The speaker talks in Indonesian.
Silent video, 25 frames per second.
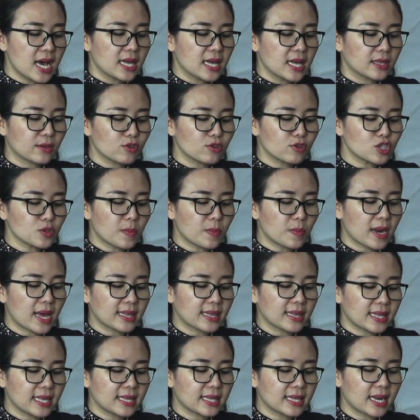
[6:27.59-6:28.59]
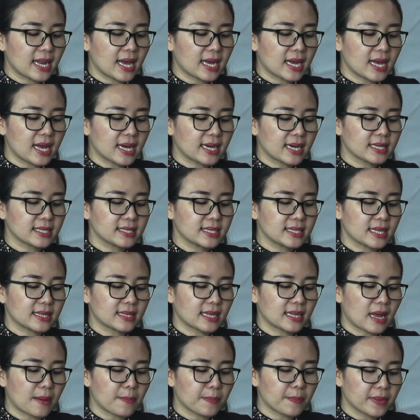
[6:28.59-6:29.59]
terus melatih tenaga kerja
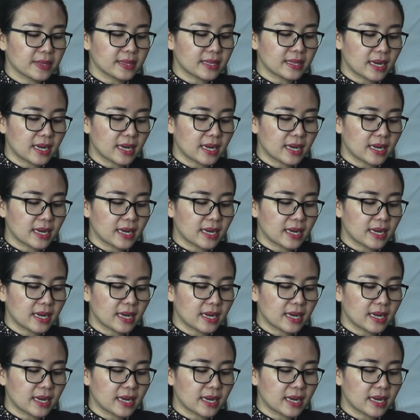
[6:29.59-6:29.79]
terampil,